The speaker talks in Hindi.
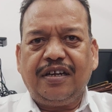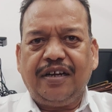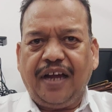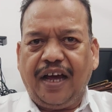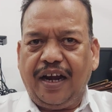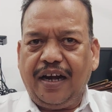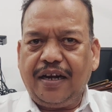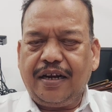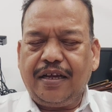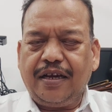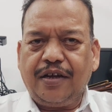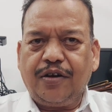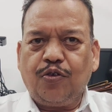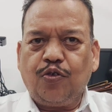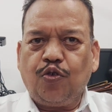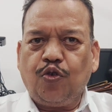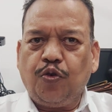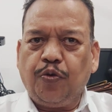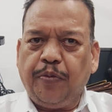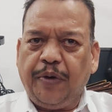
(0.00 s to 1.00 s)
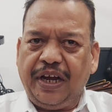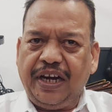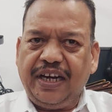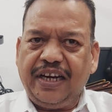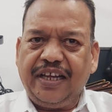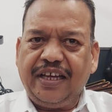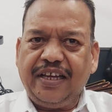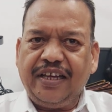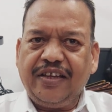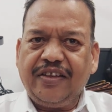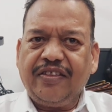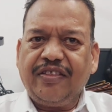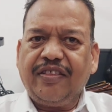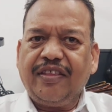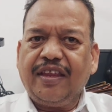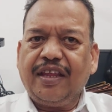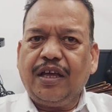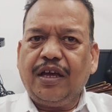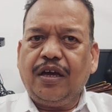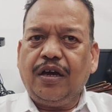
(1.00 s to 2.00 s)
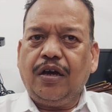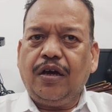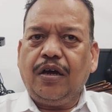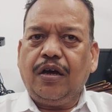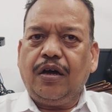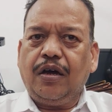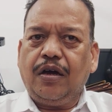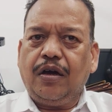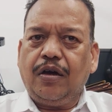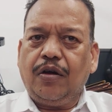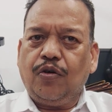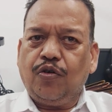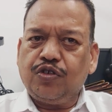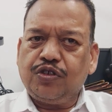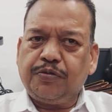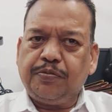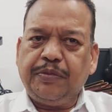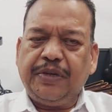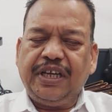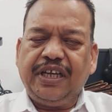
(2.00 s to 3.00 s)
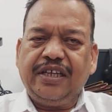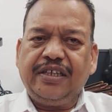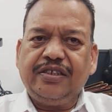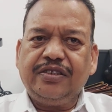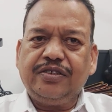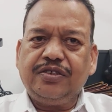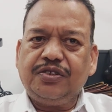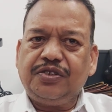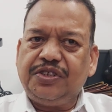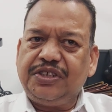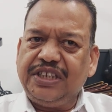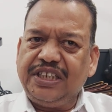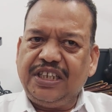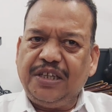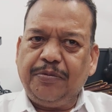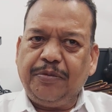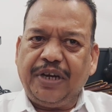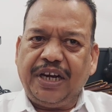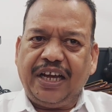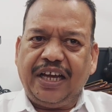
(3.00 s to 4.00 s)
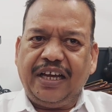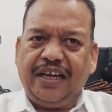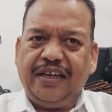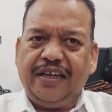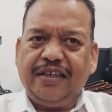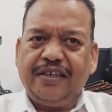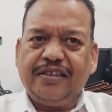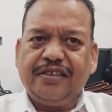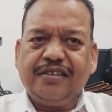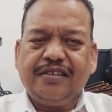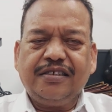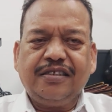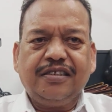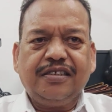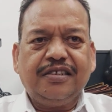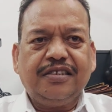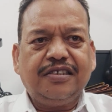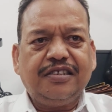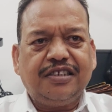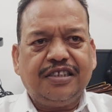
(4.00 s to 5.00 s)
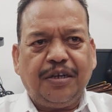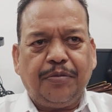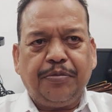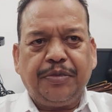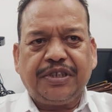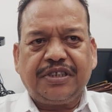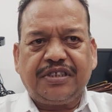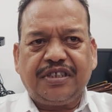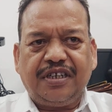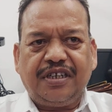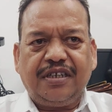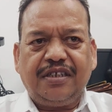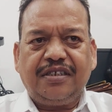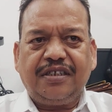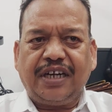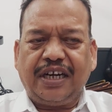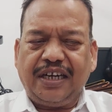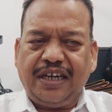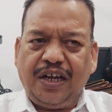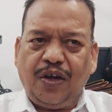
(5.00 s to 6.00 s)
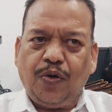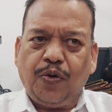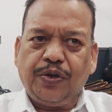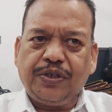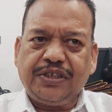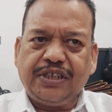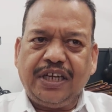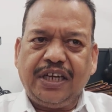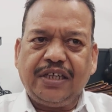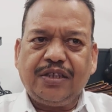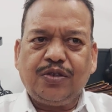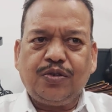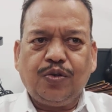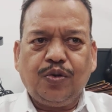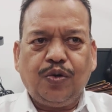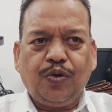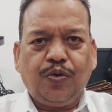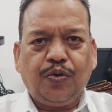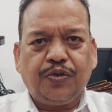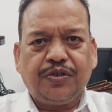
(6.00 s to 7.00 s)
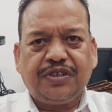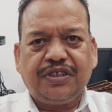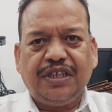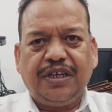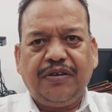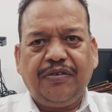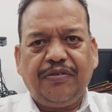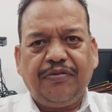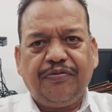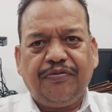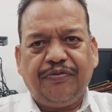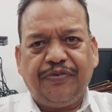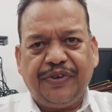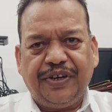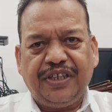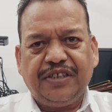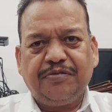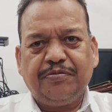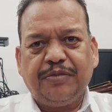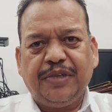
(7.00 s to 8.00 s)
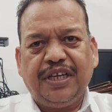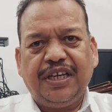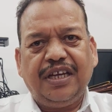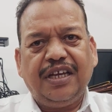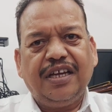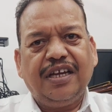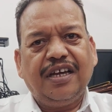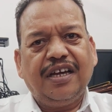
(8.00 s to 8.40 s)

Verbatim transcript: डालकर उबाल लें उसमें चीनी मिलाएं जब मिश्रण ठंडा हो जाए तो उसे फ्रिज में